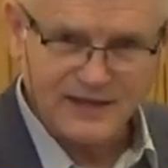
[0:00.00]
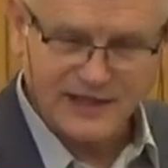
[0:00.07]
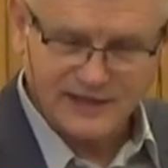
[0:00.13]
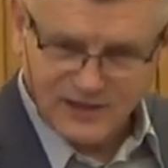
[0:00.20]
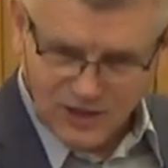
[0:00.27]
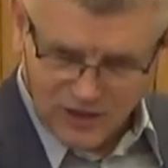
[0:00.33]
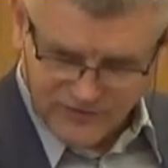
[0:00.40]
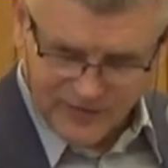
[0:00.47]

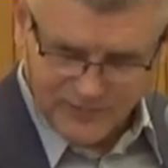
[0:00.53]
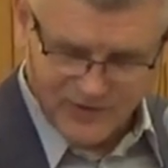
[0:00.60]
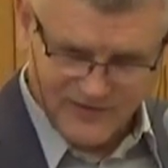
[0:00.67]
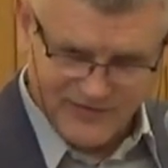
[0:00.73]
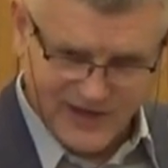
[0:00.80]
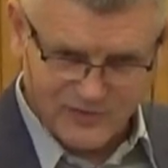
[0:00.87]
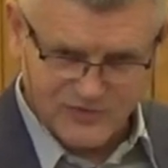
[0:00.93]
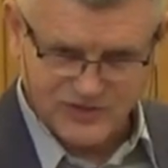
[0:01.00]
Kiedykolwiek
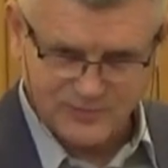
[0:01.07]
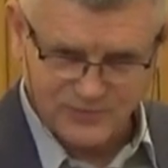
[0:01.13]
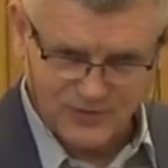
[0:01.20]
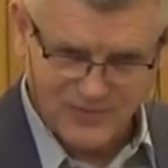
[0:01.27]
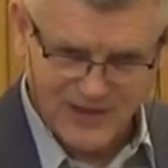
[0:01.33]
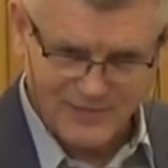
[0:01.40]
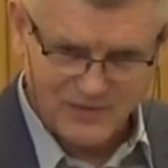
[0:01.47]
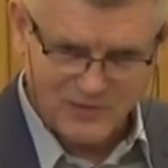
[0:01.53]
pojawiały się
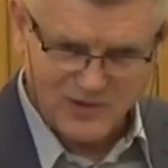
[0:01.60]
problemy,